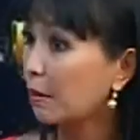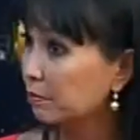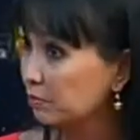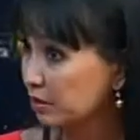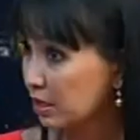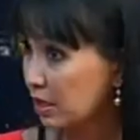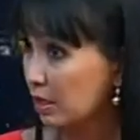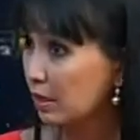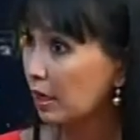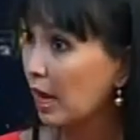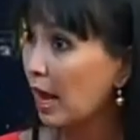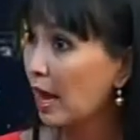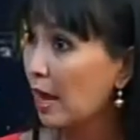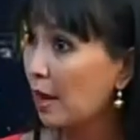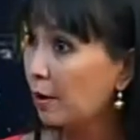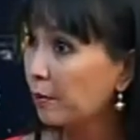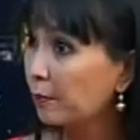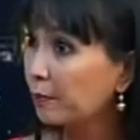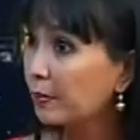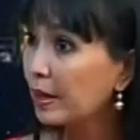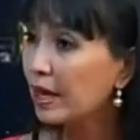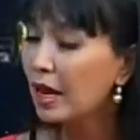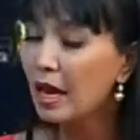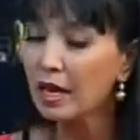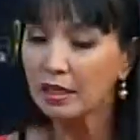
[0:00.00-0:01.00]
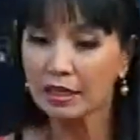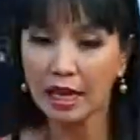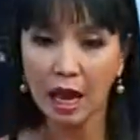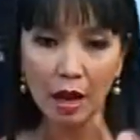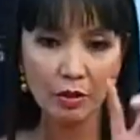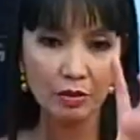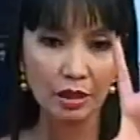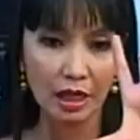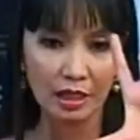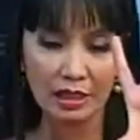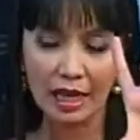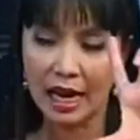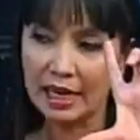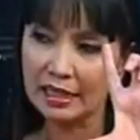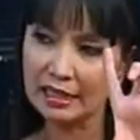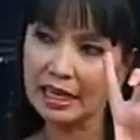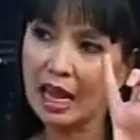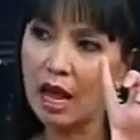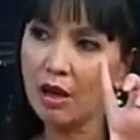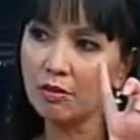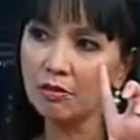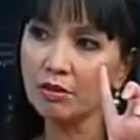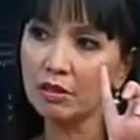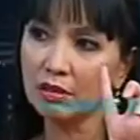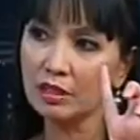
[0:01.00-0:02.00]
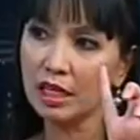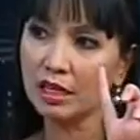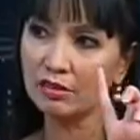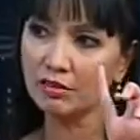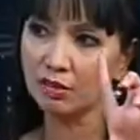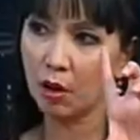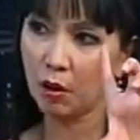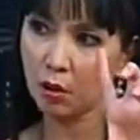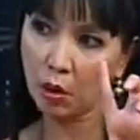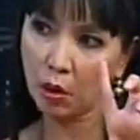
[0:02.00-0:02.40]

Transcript: 3 4 แก้วแก้วใหญ่ ๆ แก้วหนึ่งเนี่ยส